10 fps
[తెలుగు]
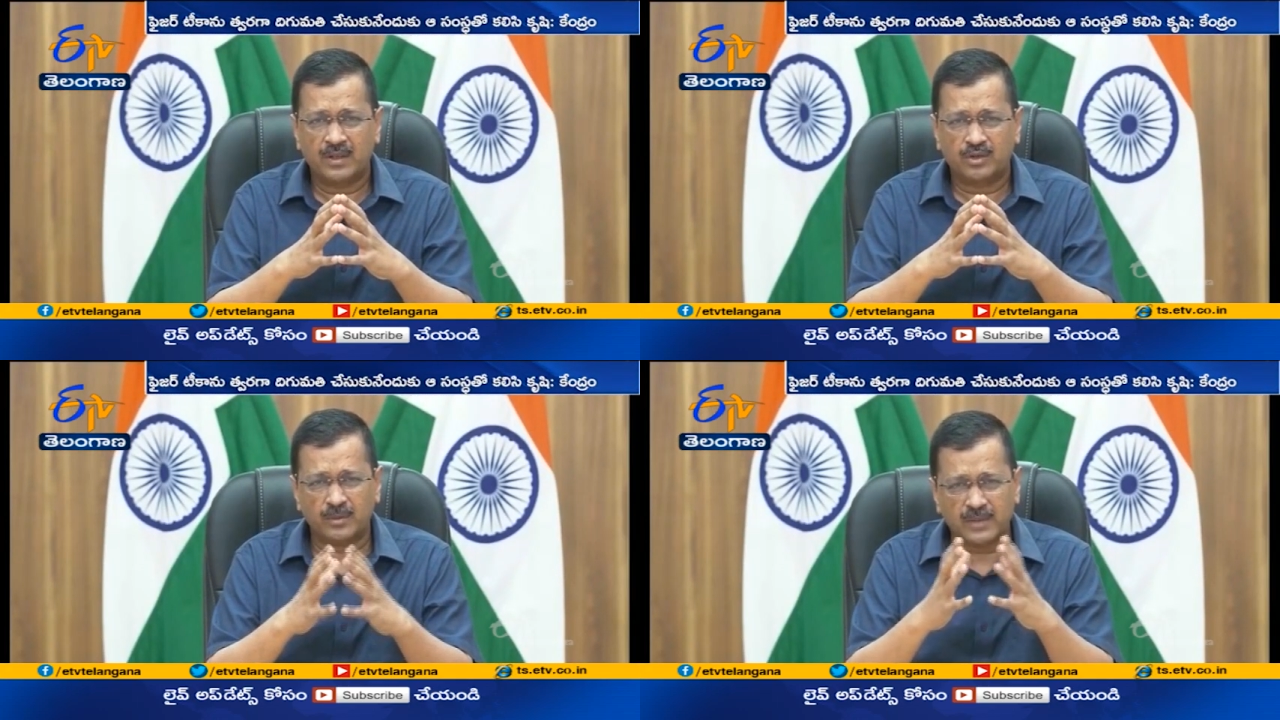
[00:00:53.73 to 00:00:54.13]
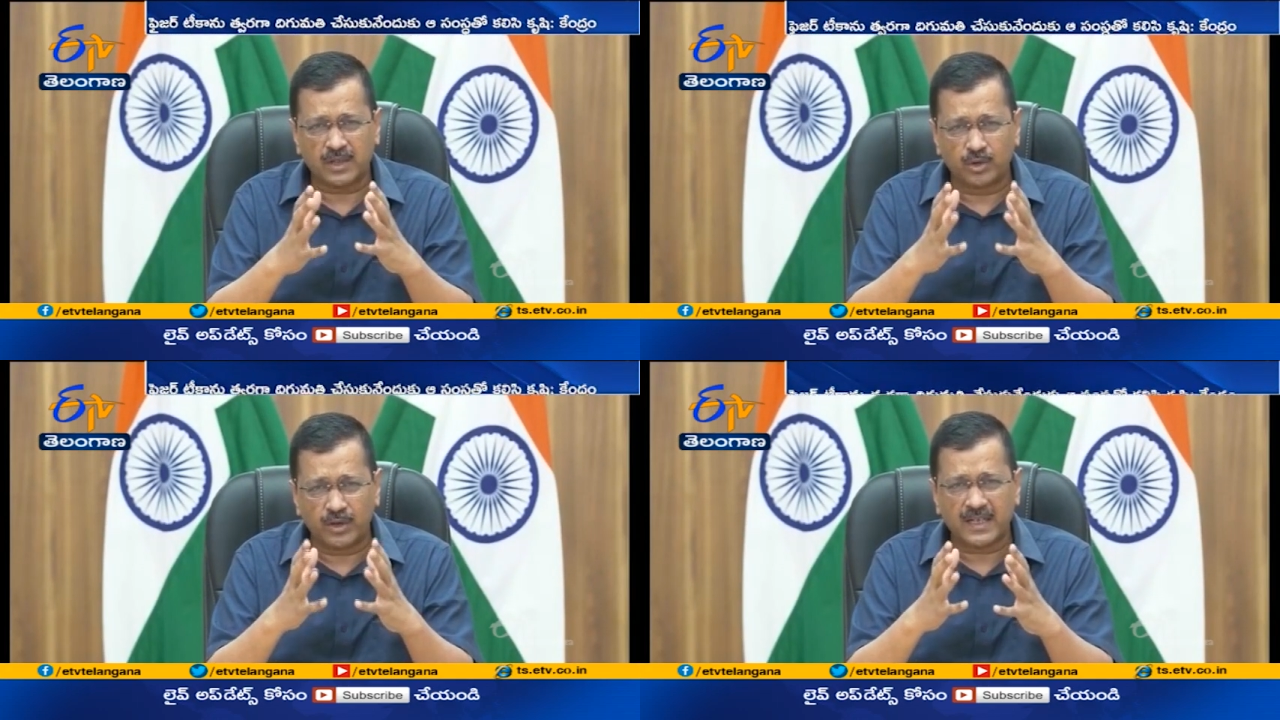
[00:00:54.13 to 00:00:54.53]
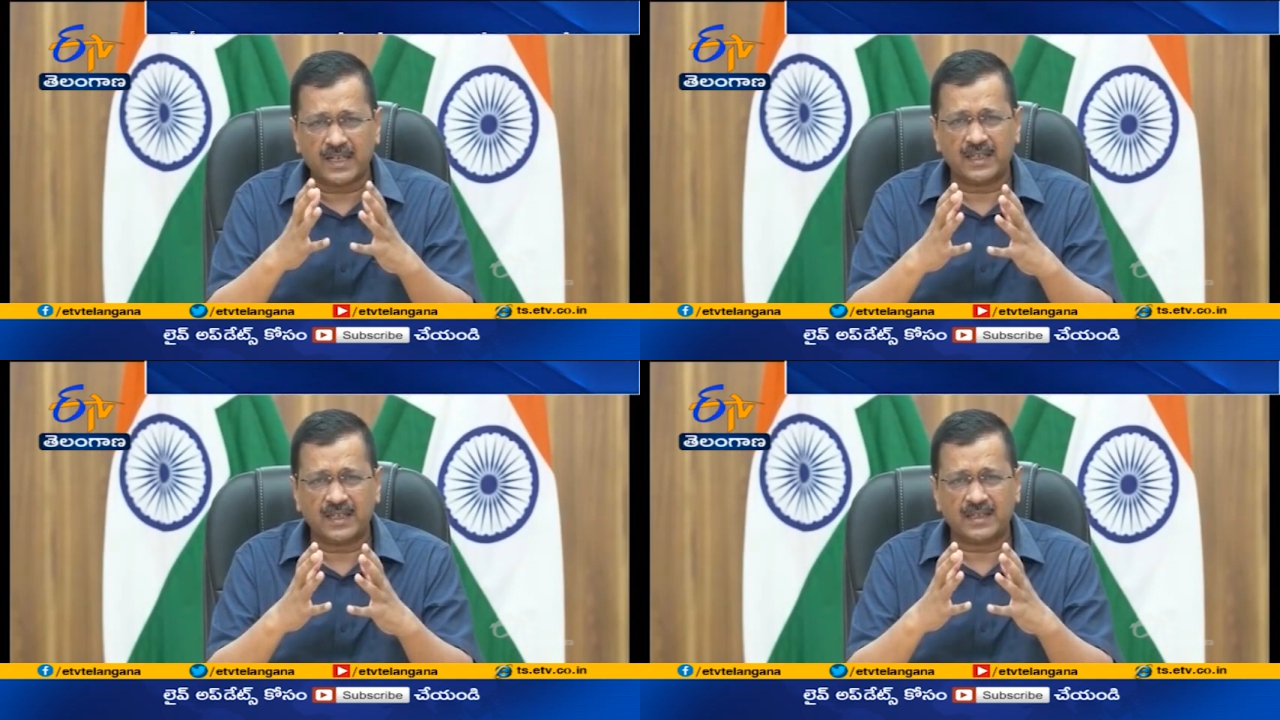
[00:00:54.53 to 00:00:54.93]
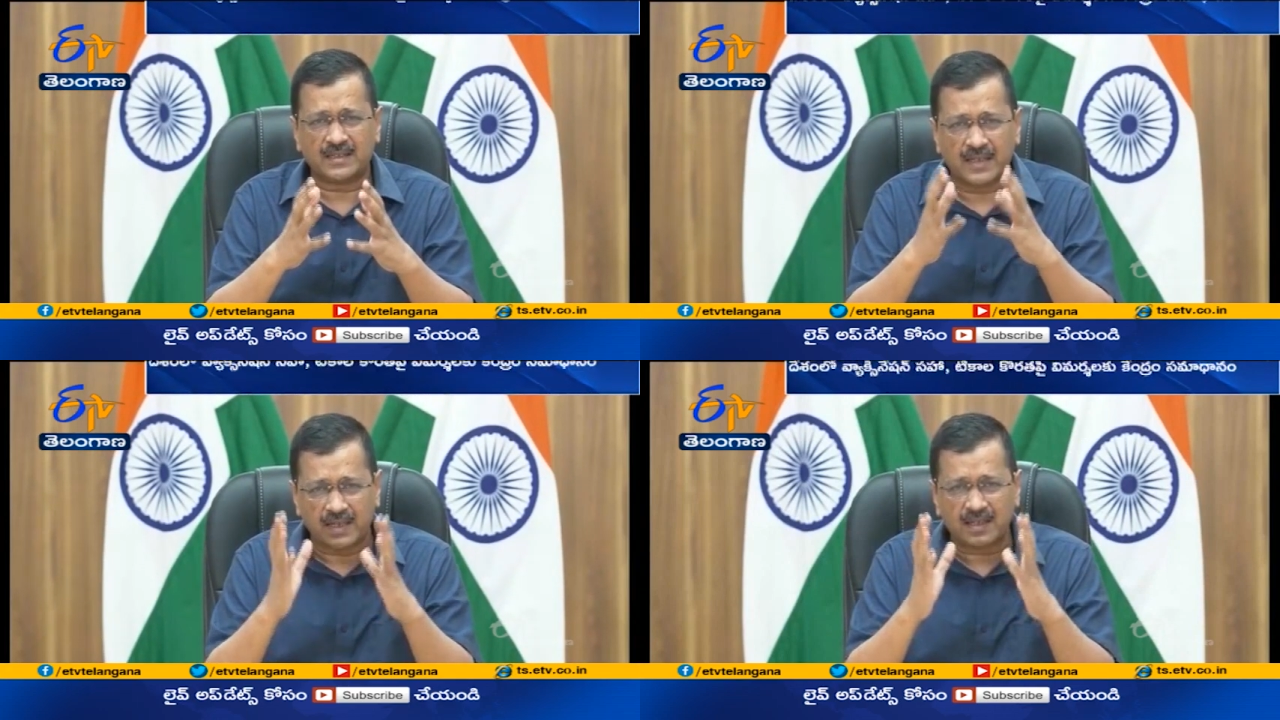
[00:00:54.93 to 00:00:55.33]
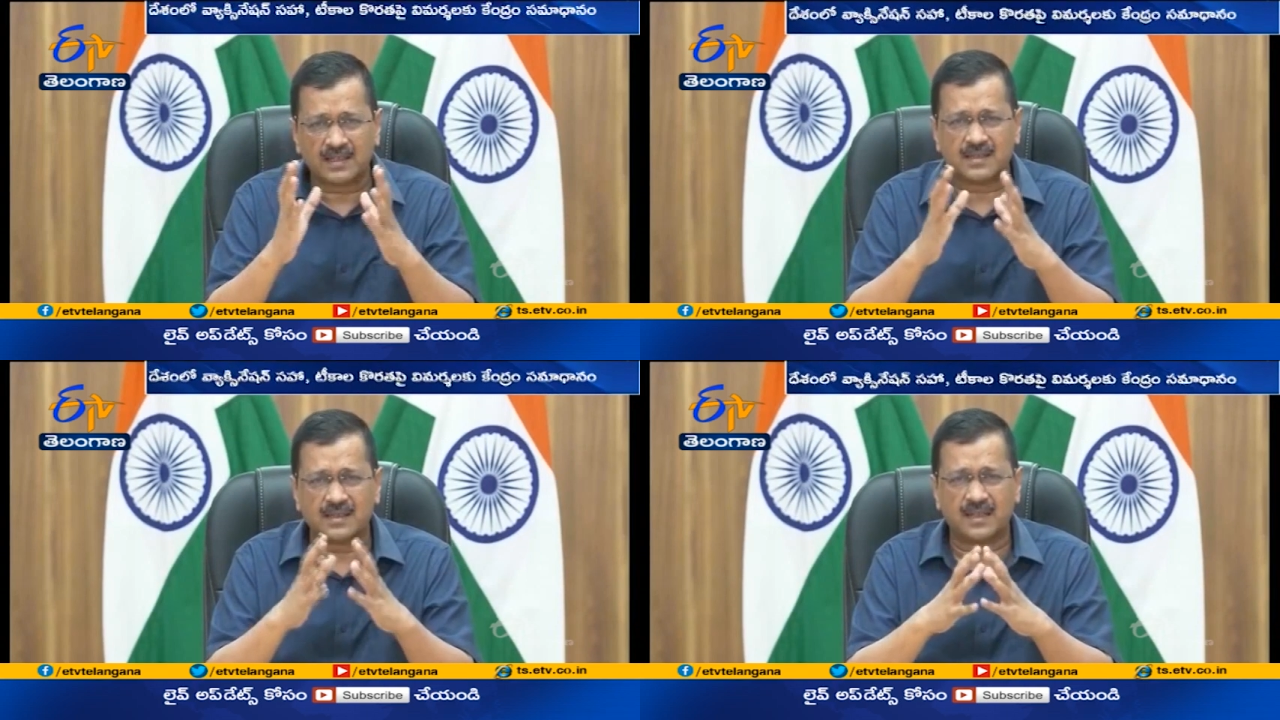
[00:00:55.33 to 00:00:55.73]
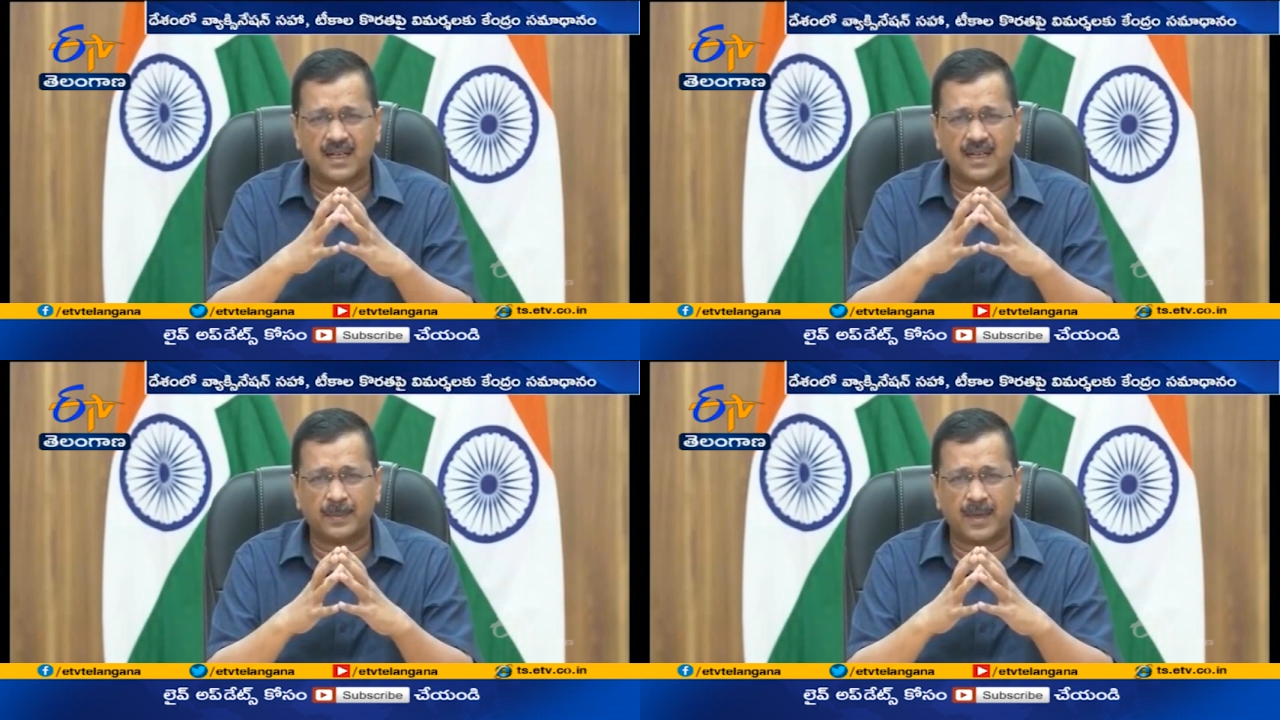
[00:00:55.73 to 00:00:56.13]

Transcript: లేదని తెలిపారు పన్నెండేళ్లలోపు పిల్లల